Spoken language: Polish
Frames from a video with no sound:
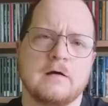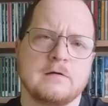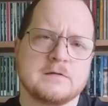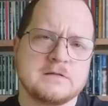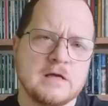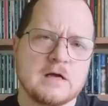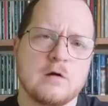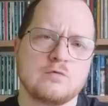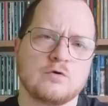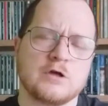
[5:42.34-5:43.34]

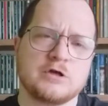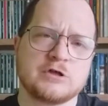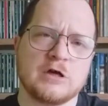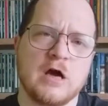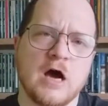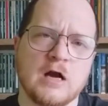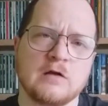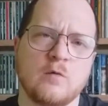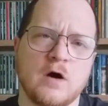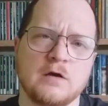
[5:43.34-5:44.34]
zagrał tutaj jeszcze
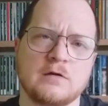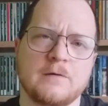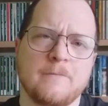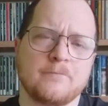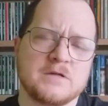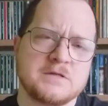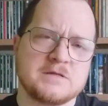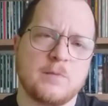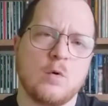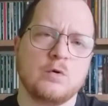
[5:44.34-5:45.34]
Alan White z
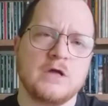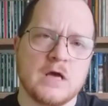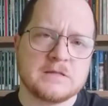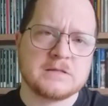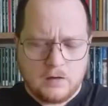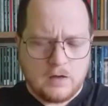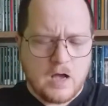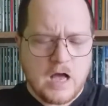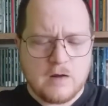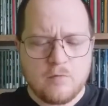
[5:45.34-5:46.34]
zespołu Yes.
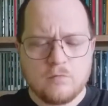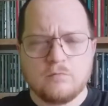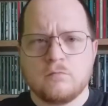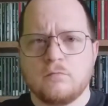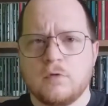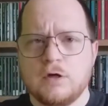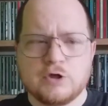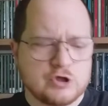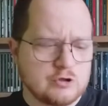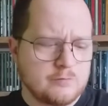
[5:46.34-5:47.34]
Album
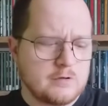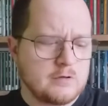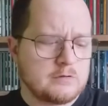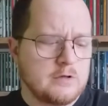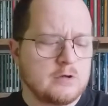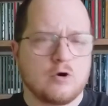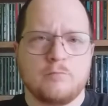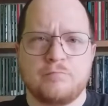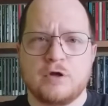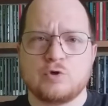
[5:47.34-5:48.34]
liczę sobie tylko
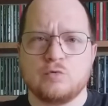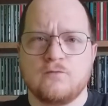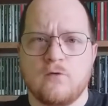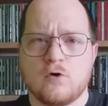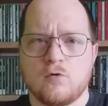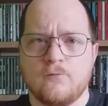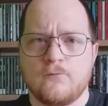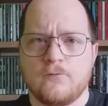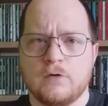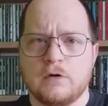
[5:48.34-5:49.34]
5
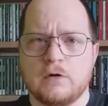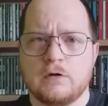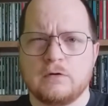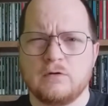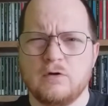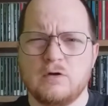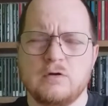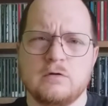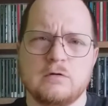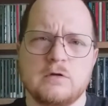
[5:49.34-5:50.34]
utworów, e, no
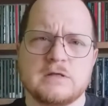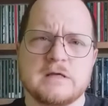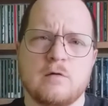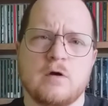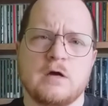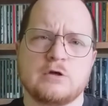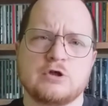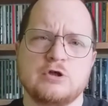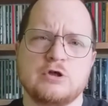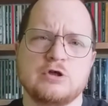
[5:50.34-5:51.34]
i niecałe
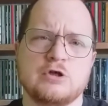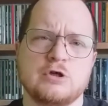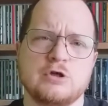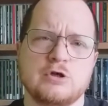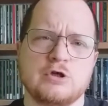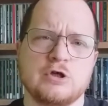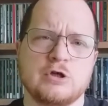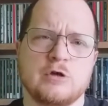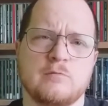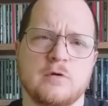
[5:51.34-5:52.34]

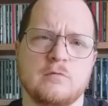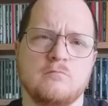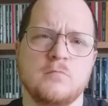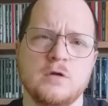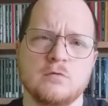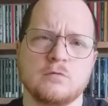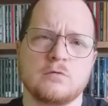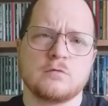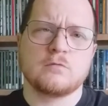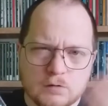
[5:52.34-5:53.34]
37
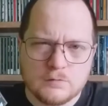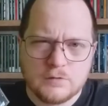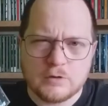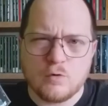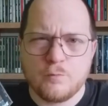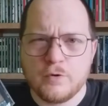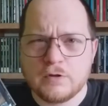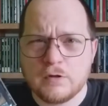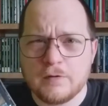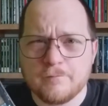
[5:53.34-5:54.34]
minut. Tytuł
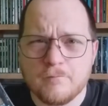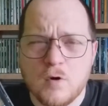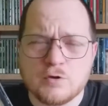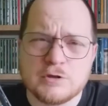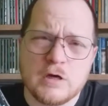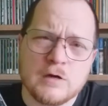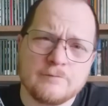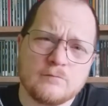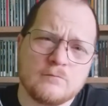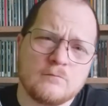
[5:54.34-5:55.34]
płyty można
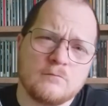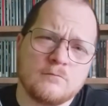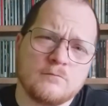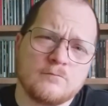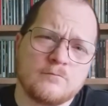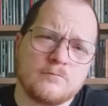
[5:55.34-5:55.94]
mm,